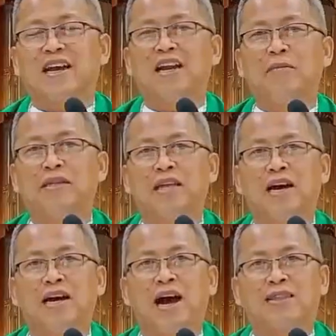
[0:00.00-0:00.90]
Kana
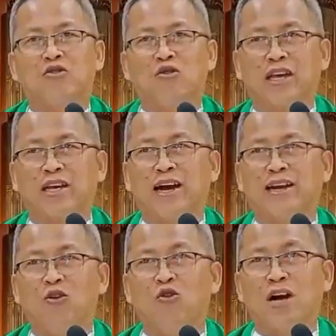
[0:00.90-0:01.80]
bitang atong
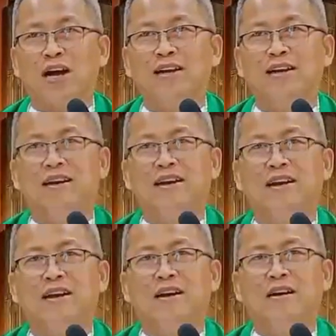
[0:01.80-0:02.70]
gikahadlukan
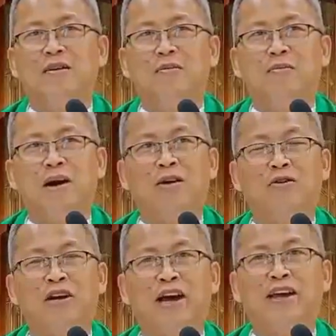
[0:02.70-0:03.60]

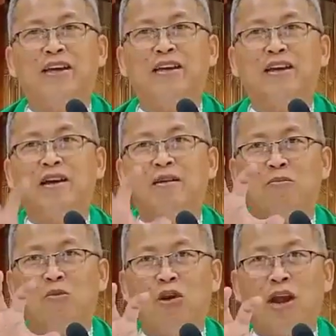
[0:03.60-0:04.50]
maunay
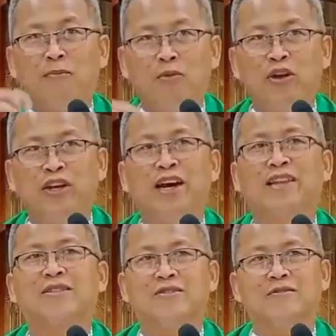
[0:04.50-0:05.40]
mulamoy
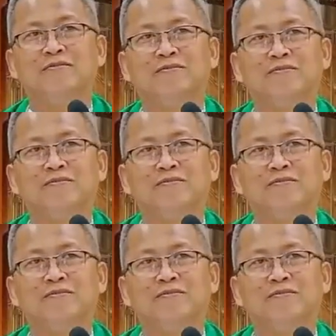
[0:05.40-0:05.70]
nato.